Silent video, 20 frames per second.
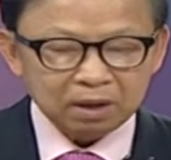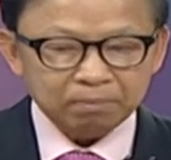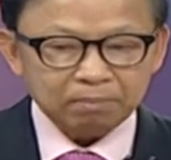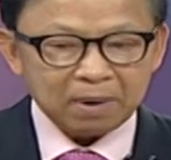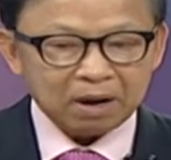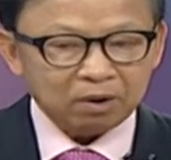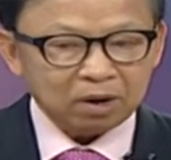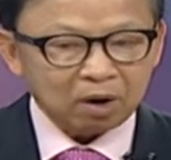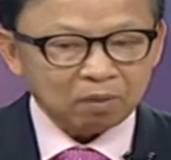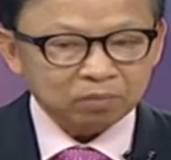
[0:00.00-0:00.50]

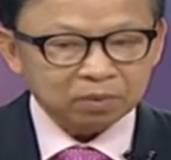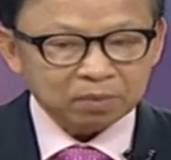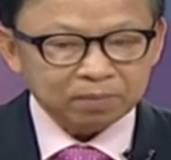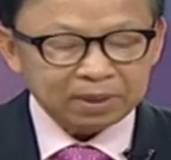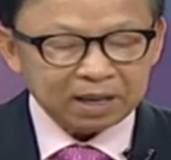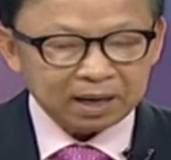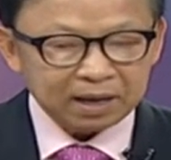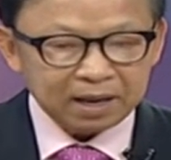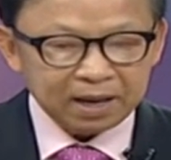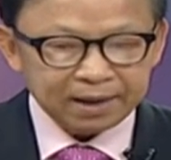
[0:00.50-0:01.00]
bạo động
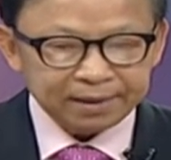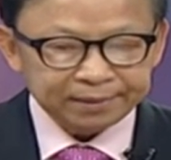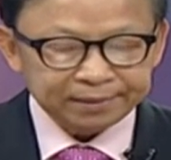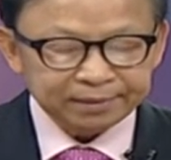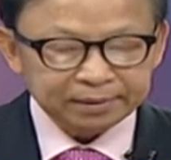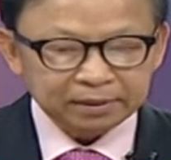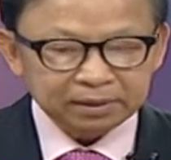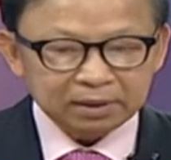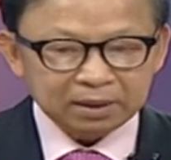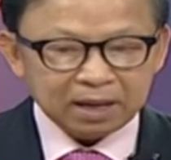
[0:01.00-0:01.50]
trong gia
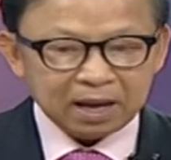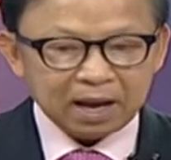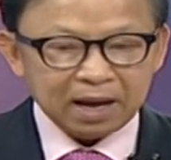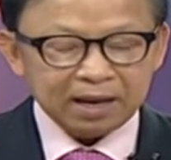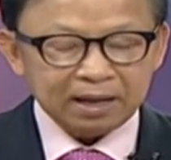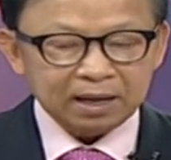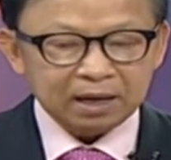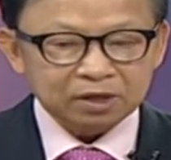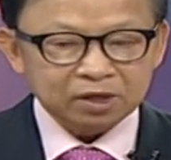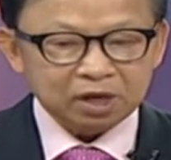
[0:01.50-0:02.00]
đình
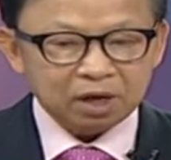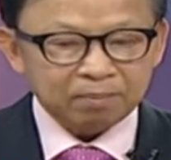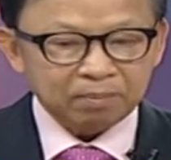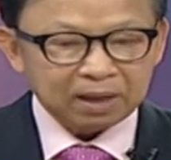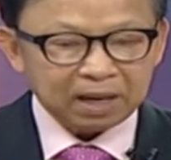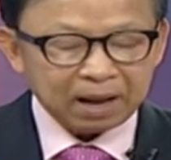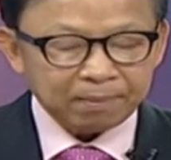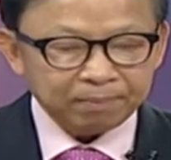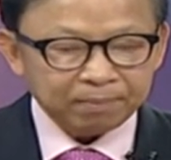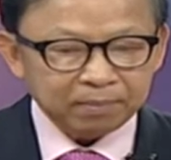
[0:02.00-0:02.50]
hay là trộm
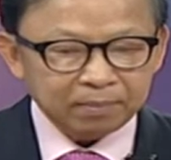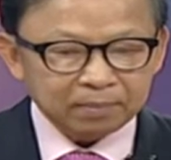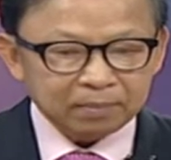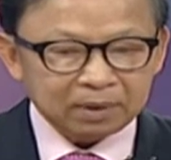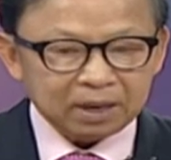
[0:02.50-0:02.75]
cắp